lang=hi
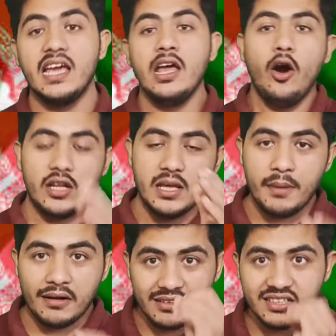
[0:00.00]
हैं और ये
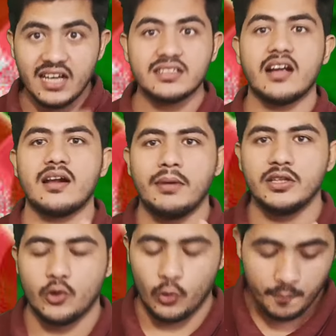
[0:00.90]
बकवासात करना
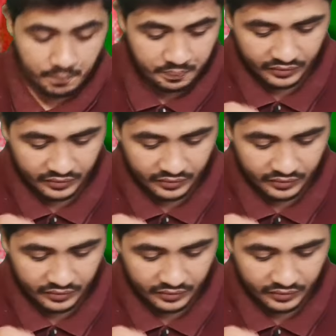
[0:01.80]
बंद करो